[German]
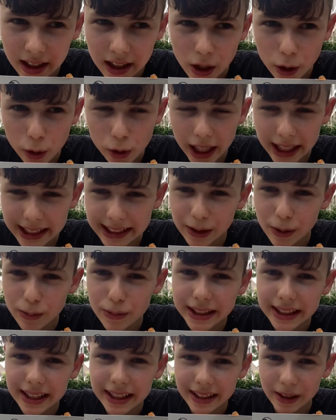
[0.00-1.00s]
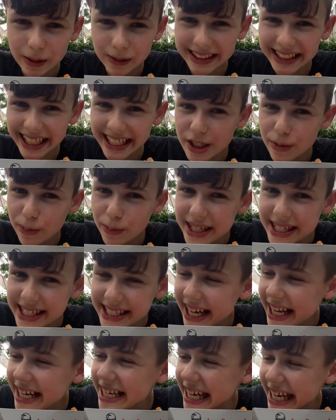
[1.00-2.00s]
und hat somit aus seinem
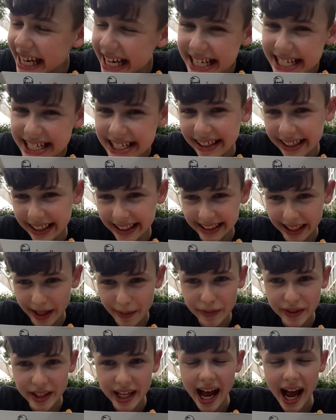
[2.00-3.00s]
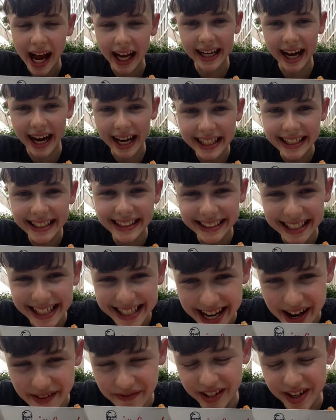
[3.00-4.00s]
speziellen Hähnchenrezept ein eigenes
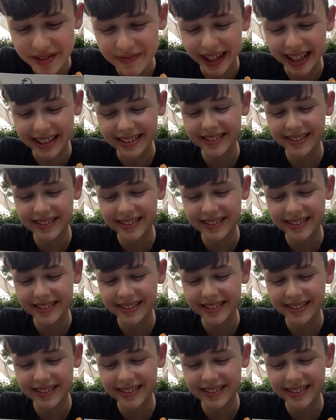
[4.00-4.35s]
Geschäft gemacht.